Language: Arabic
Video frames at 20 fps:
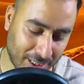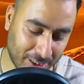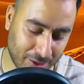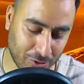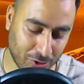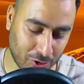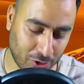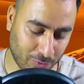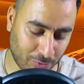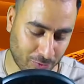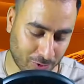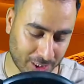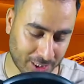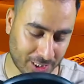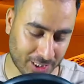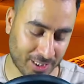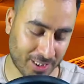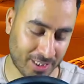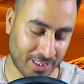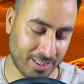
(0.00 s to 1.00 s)
اجيو نشوفوا
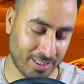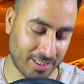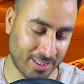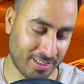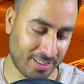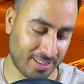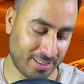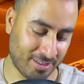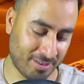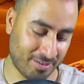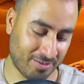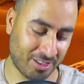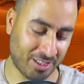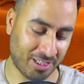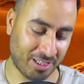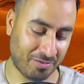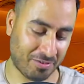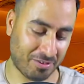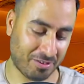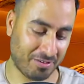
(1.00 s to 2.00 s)
هذا
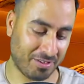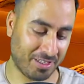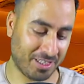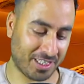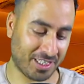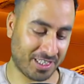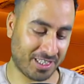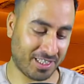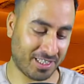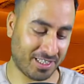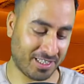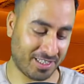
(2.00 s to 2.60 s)
وجه الفكر اش قال